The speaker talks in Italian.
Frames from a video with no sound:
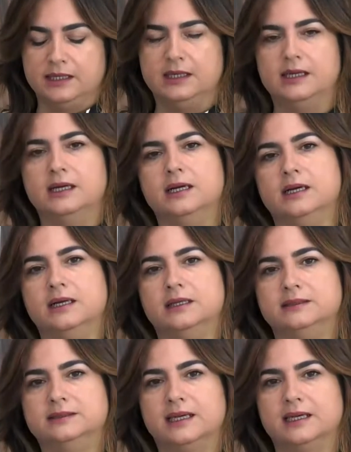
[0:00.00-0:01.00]

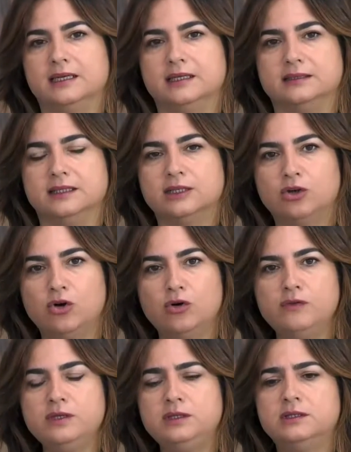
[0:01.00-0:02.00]
eh, dal, dal,
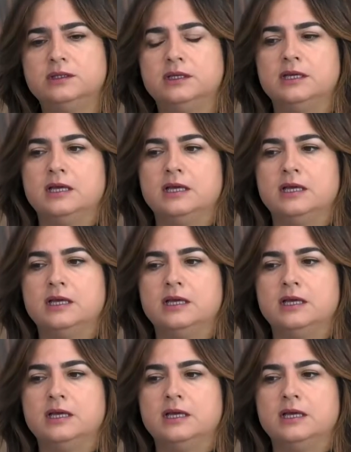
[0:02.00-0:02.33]
Covid,